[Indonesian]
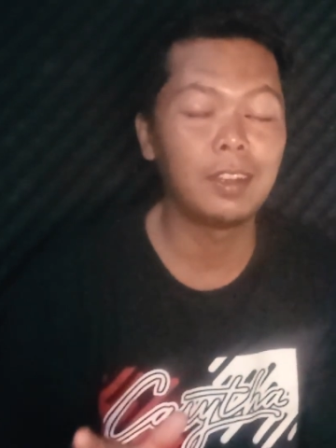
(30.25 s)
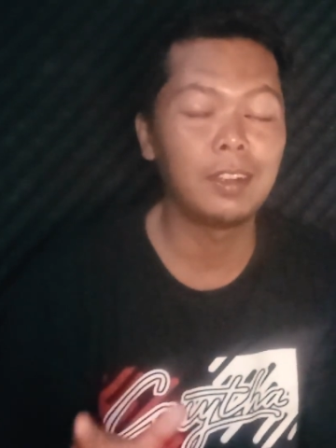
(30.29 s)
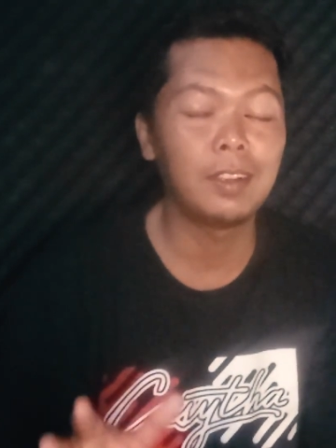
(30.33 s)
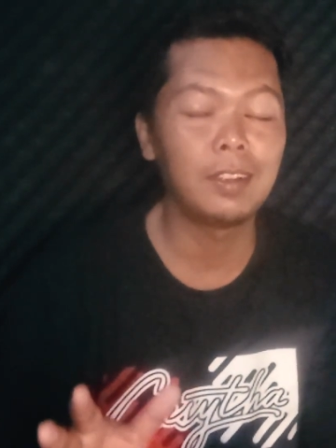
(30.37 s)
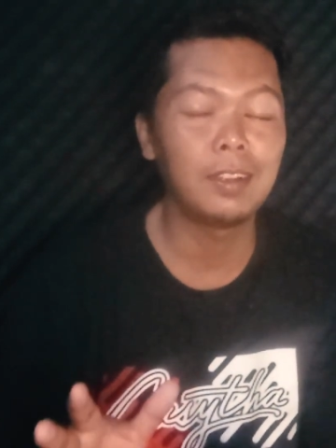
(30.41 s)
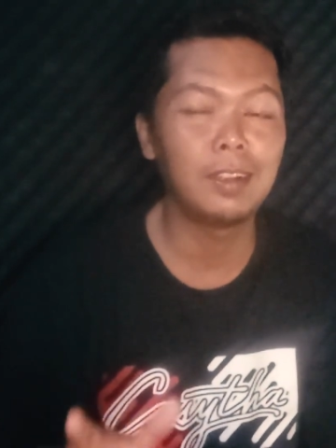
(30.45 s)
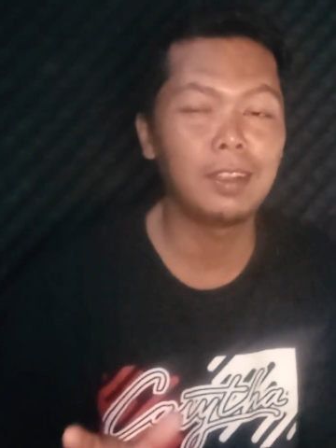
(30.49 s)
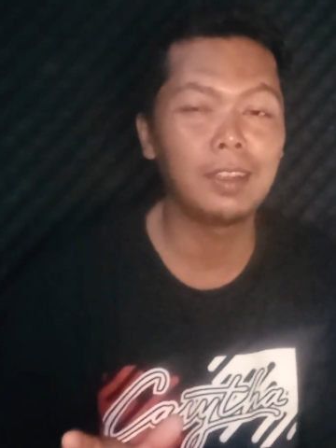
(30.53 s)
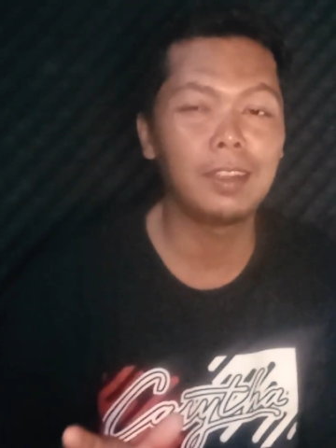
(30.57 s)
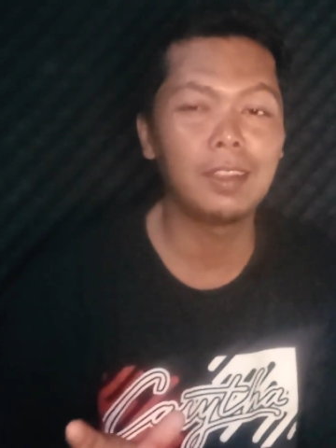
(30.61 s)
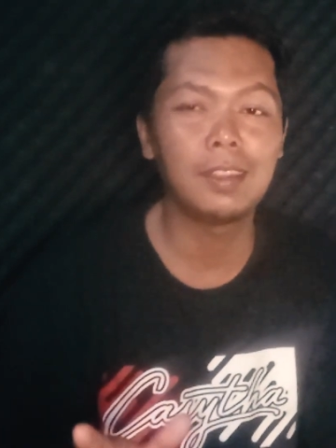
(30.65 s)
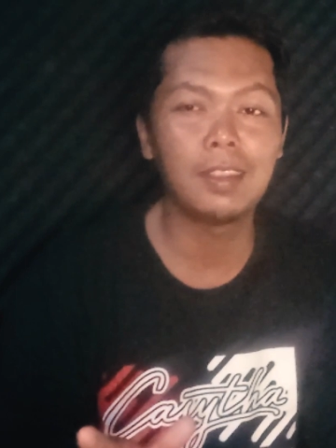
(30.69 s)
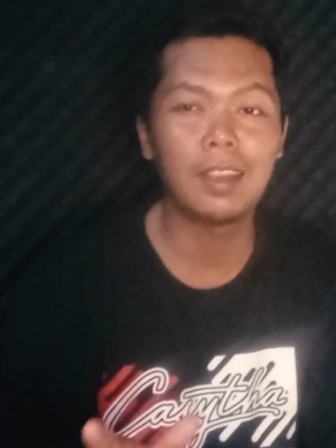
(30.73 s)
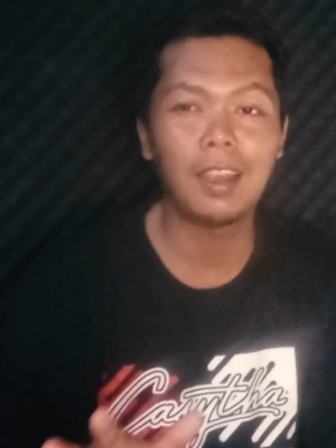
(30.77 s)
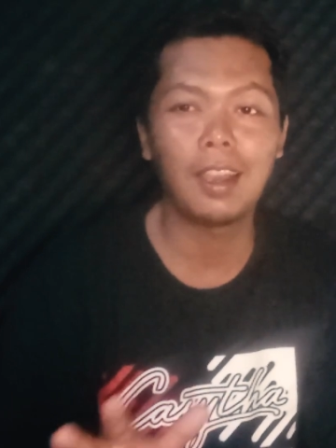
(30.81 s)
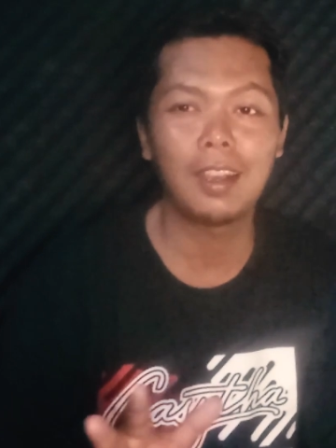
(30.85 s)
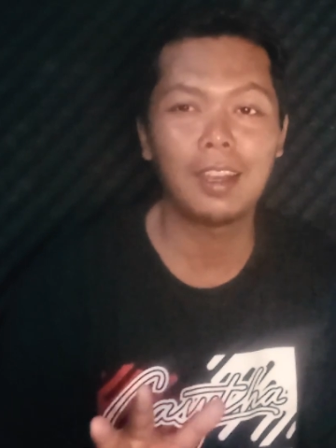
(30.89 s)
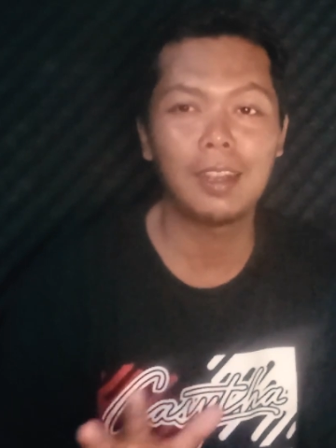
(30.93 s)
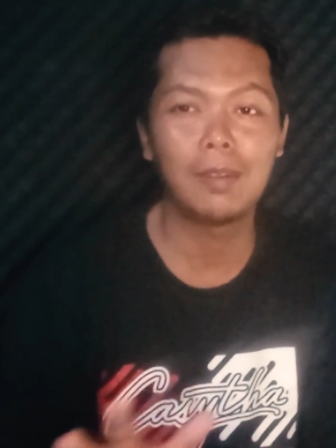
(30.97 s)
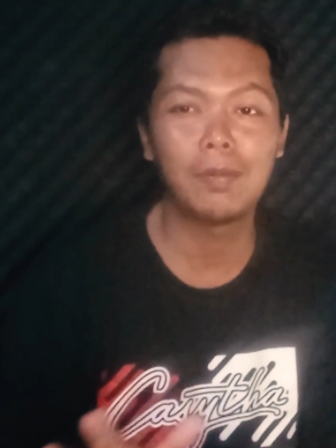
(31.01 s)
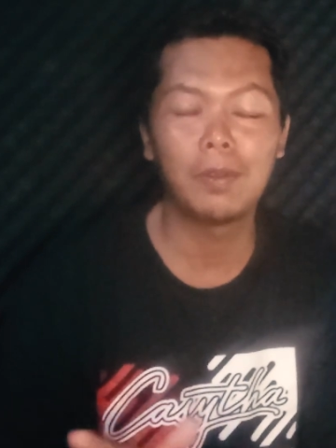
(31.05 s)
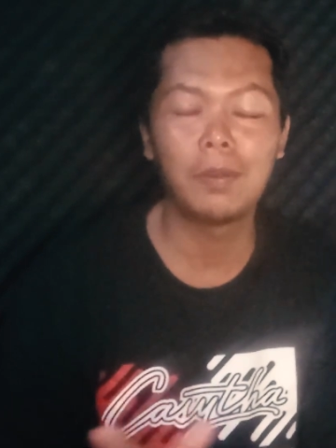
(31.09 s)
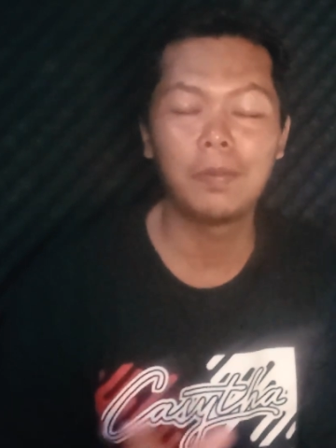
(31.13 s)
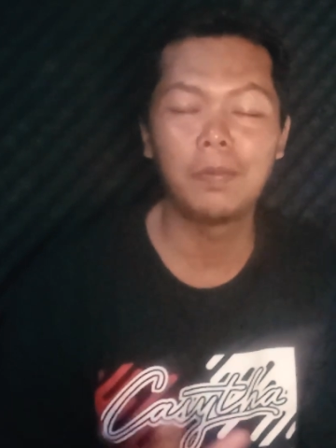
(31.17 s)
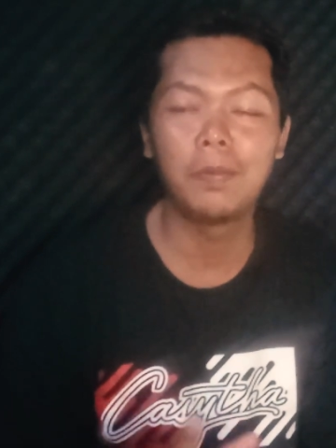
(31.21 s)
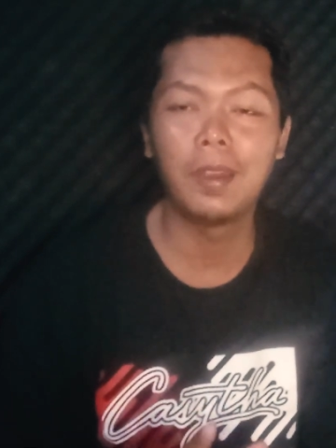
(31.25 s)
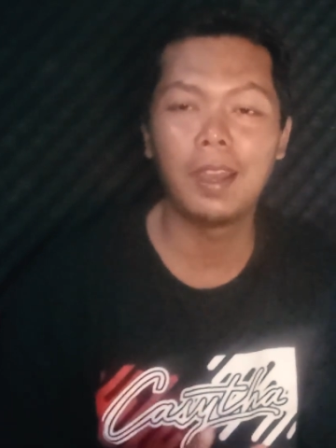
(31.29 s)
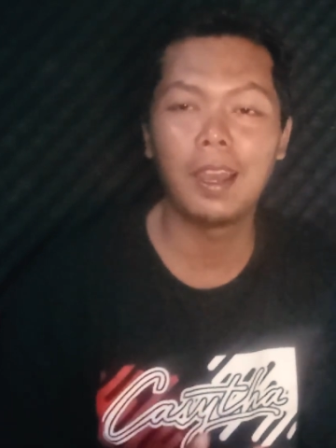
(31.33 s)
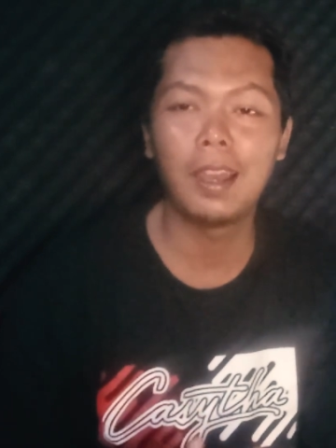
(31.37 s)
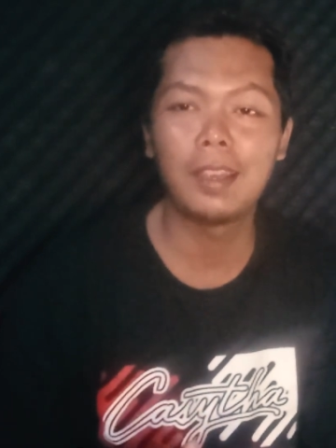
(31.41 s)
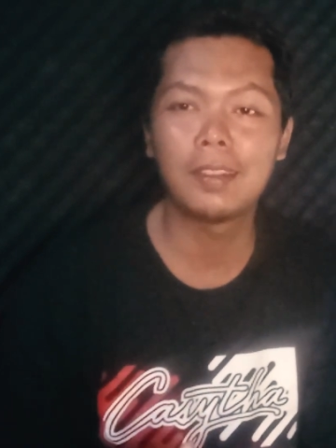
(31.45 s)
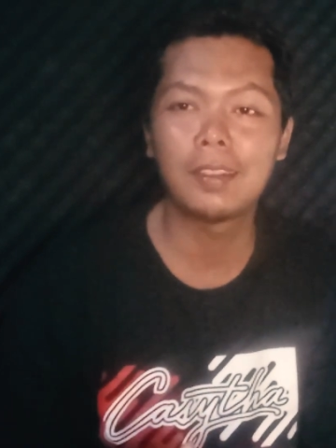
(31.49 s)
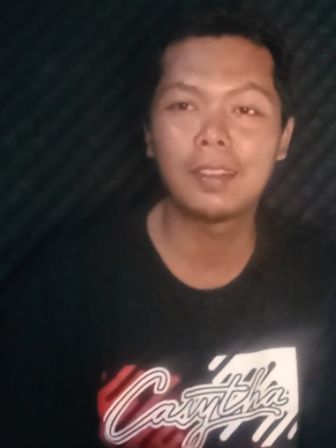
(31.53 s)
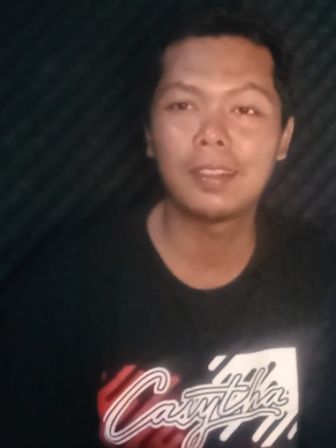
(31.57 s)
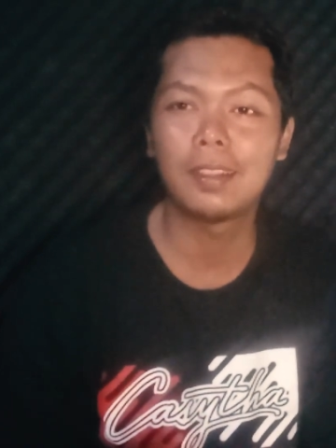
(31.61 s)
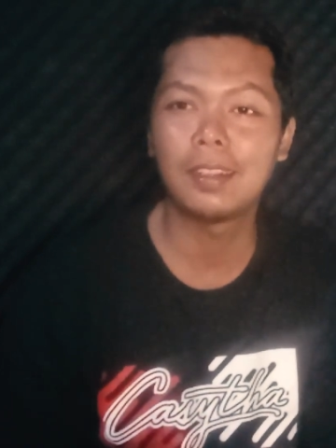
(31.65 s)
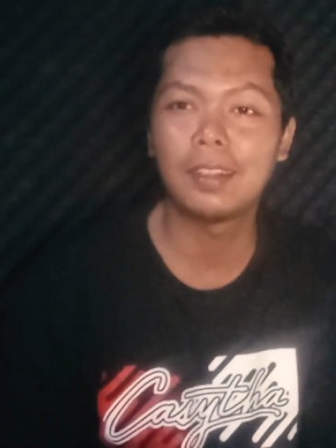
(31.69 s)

Hari ini kita akan membahas